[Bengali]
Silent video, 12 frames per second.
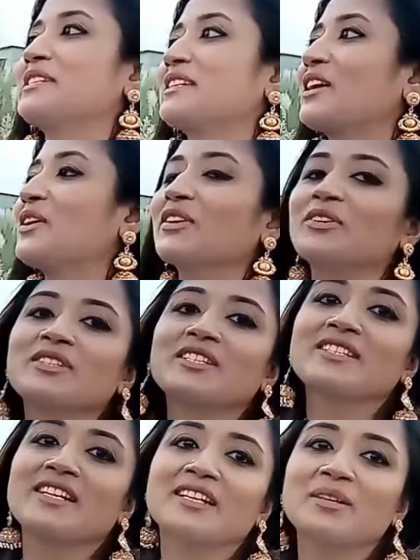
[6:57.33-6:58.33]
যে কারণে হচ্ছে
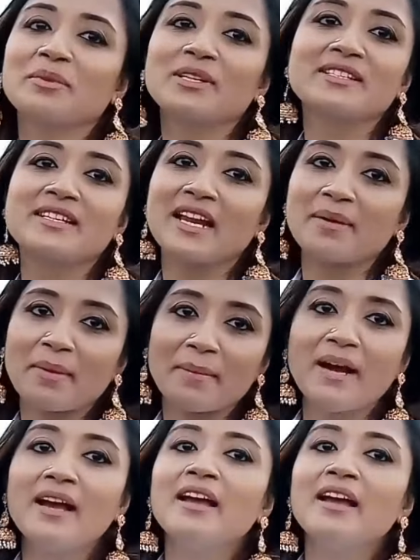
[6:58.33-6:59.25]
ছেলেকে বলেছি না বাবা